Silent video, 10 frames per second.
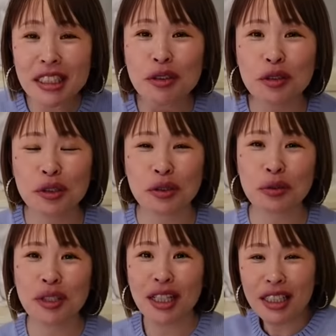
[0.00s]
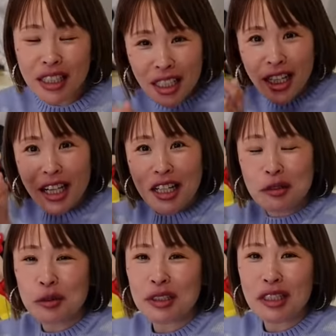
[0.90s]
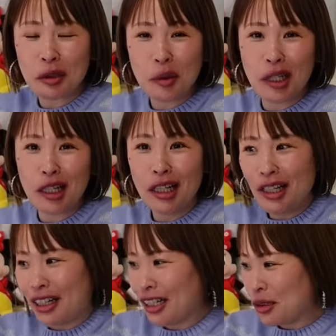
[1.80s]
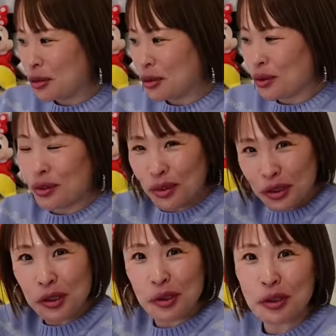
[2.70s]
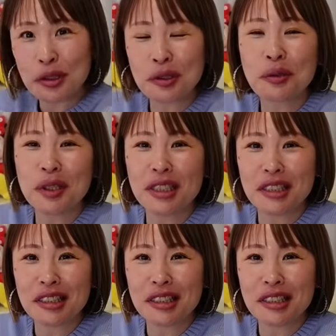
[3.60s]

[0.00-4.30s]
んと寄り添ってあげて、あの、なんていうかな、あの、す、すごい、